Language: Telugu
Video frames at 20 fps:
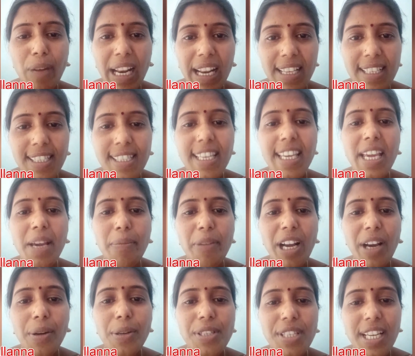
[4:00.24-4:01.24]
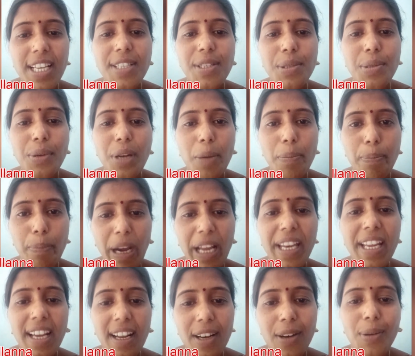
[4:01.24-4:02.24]
మన సీఎం గారు చేస్తున్న
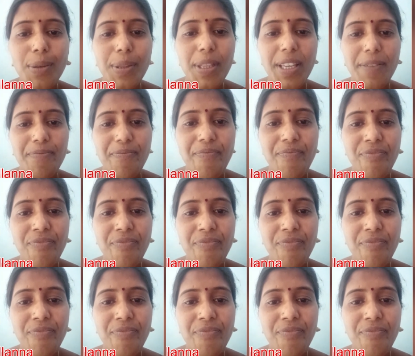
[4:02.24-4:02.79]
పని అట్లుంది